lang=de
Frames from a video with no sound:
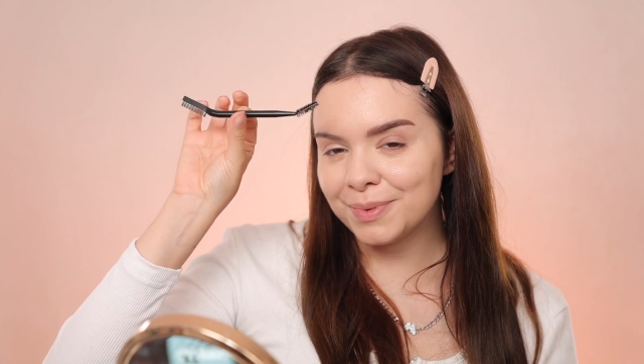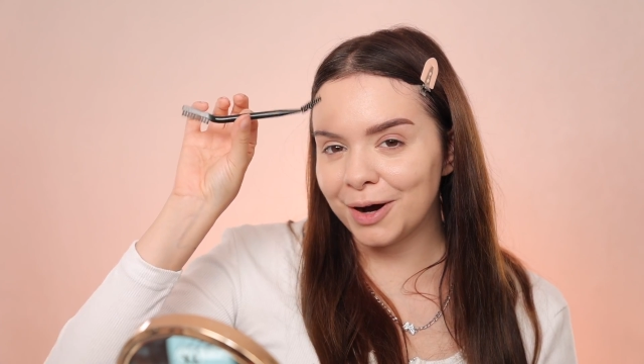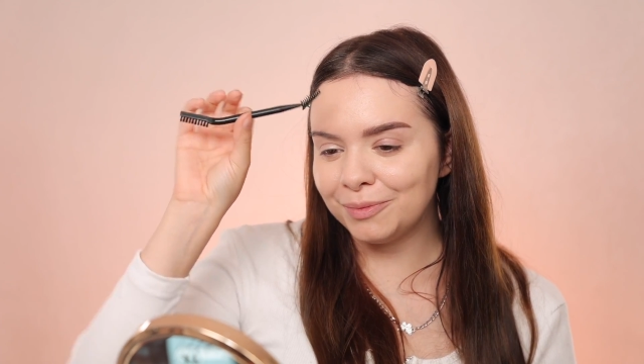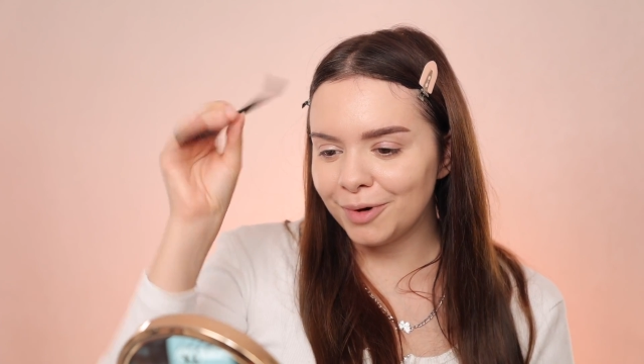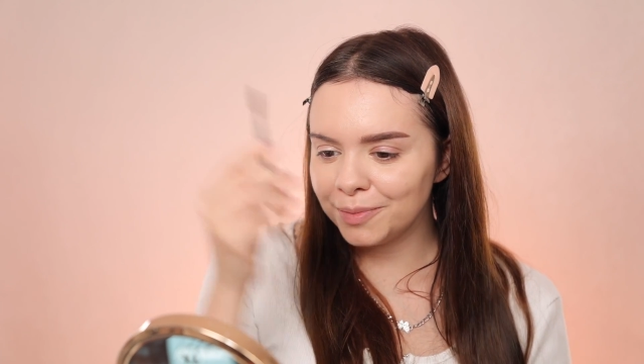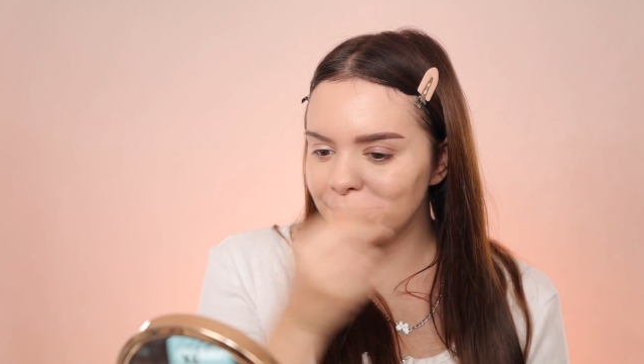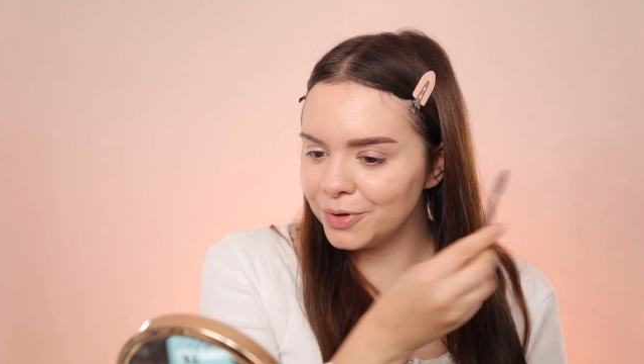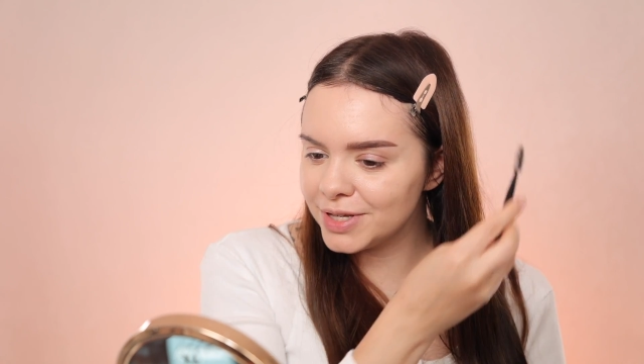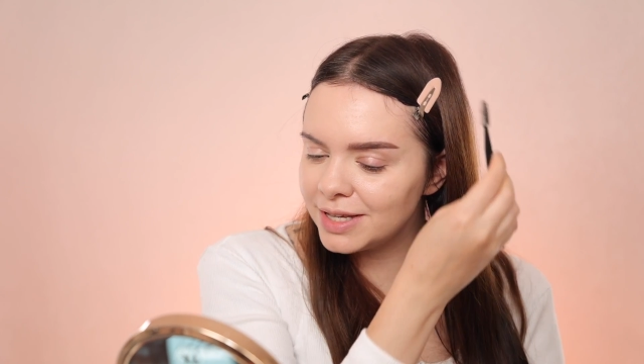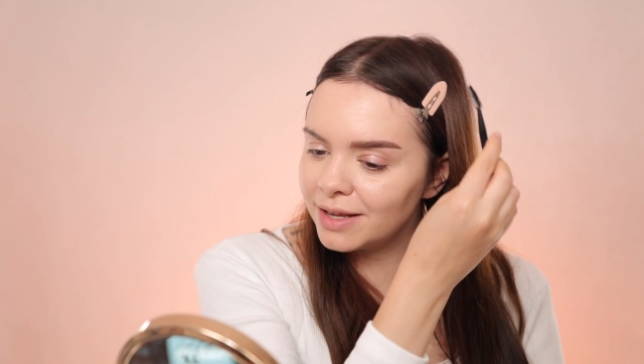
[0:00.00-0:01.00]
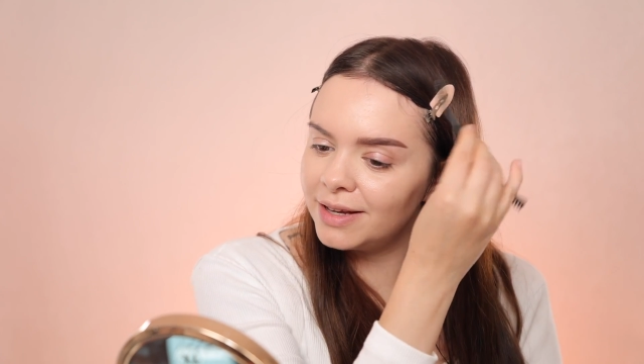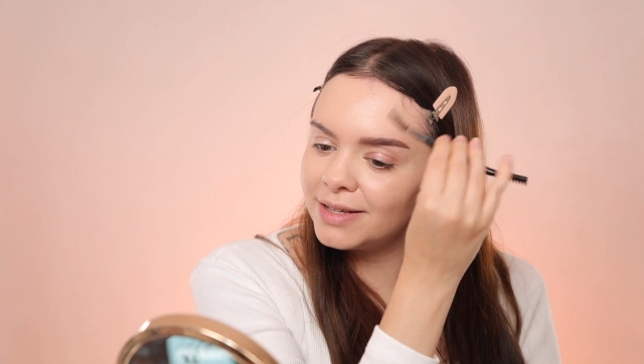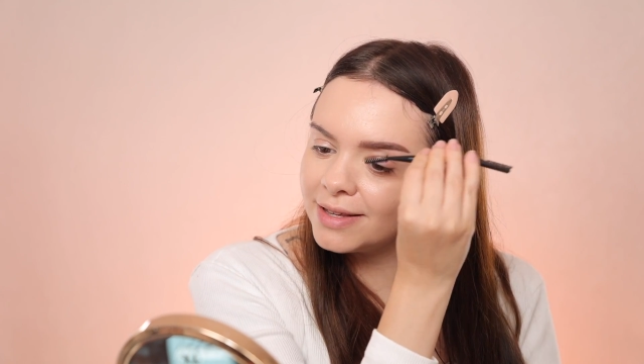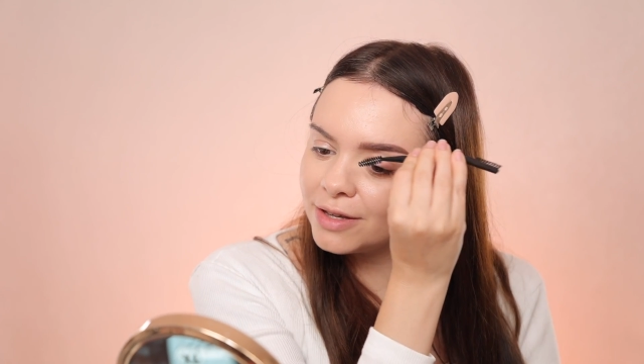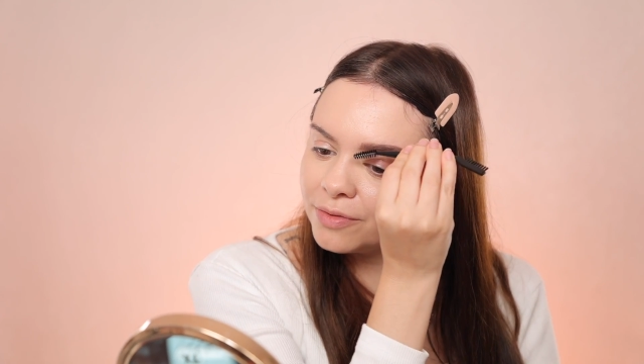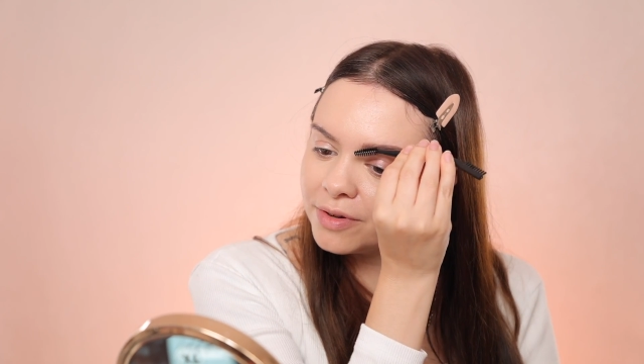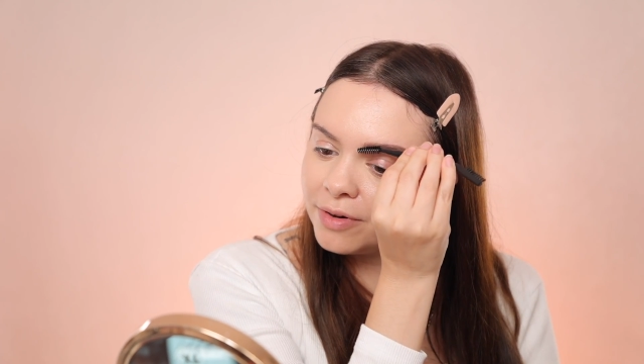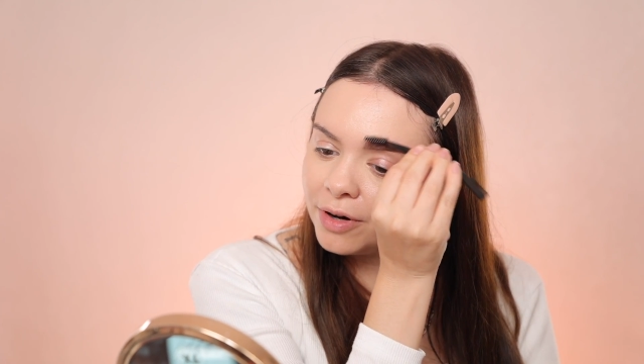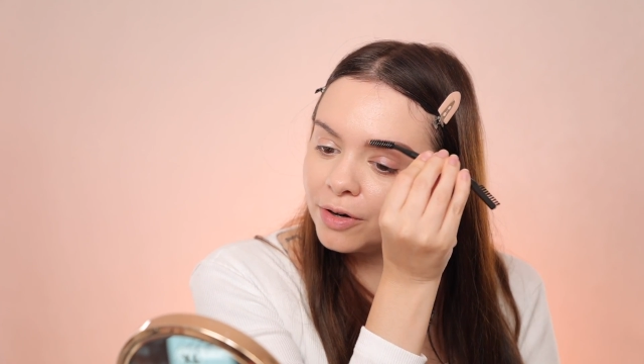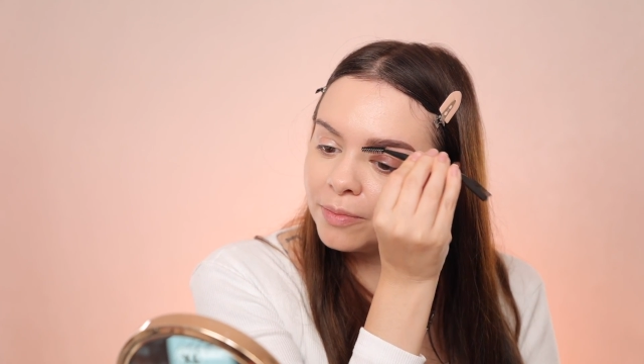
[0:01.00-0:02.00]
Augenbrauenbürstchen gehe ich da jetzt auf jeden
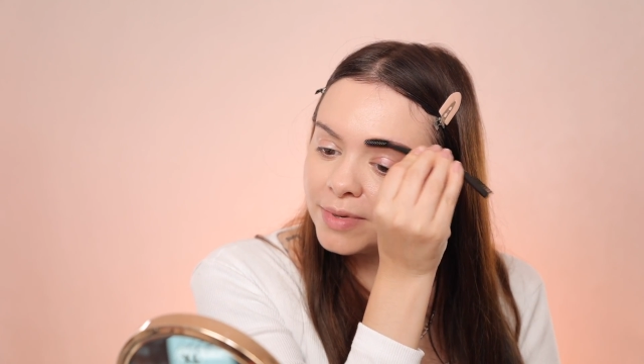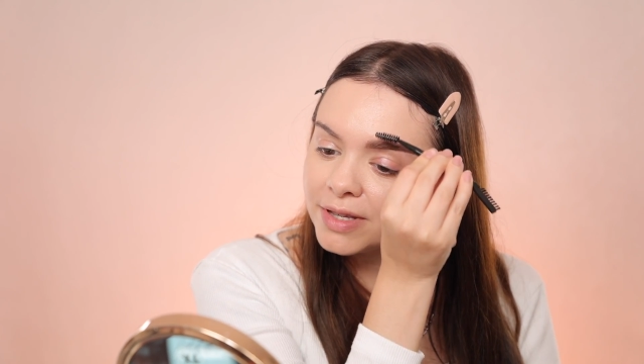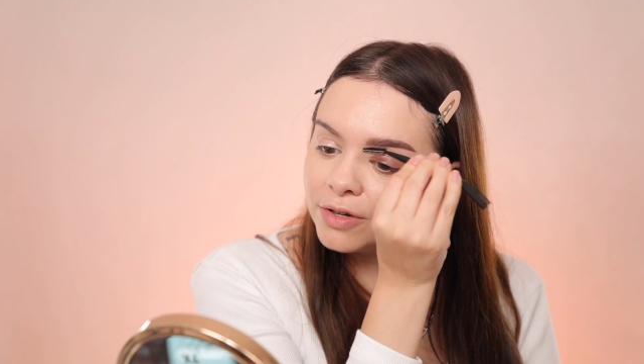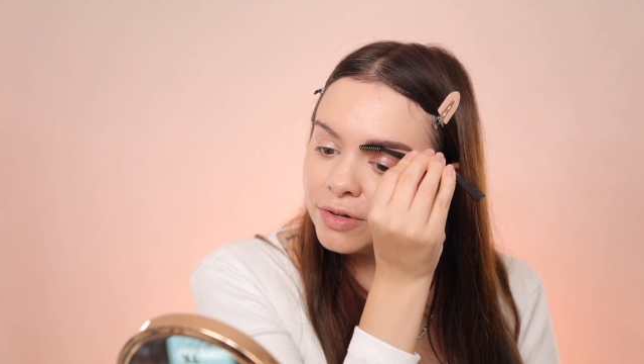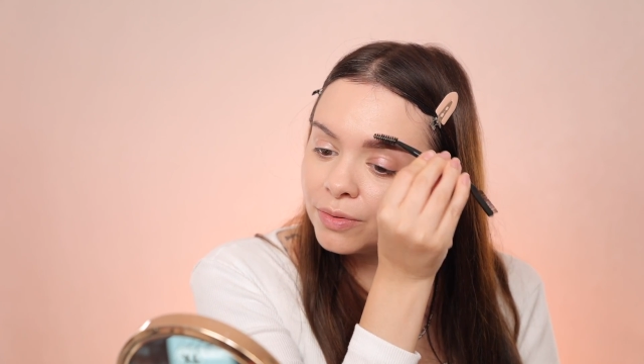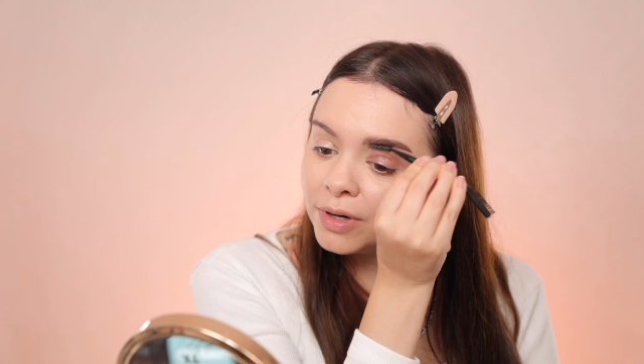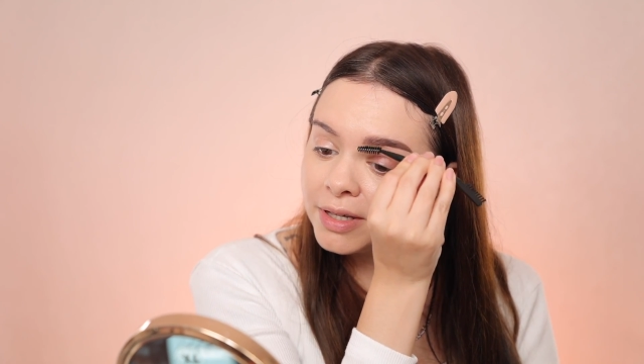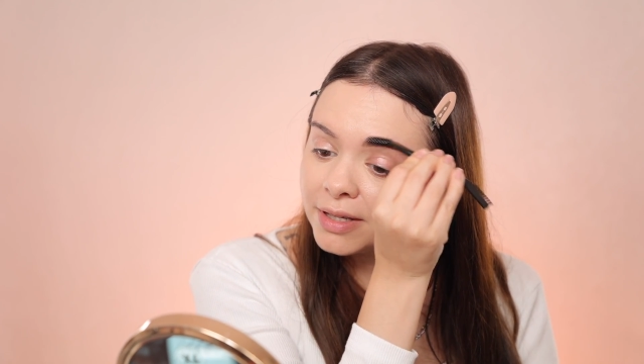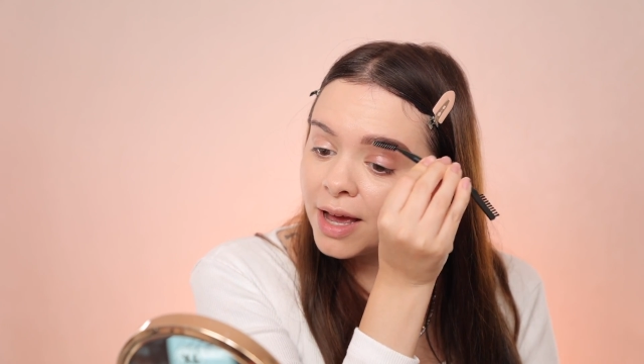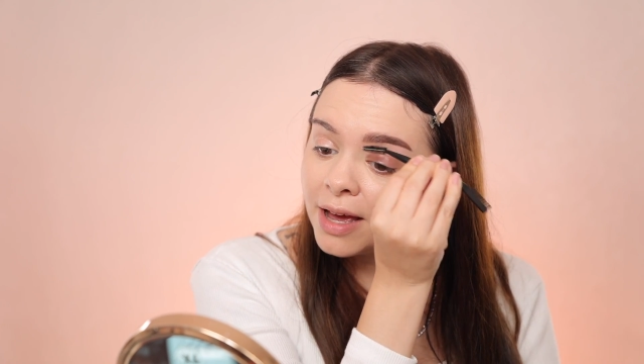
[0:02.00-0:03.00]
Fall auch noch ein bisschen durch.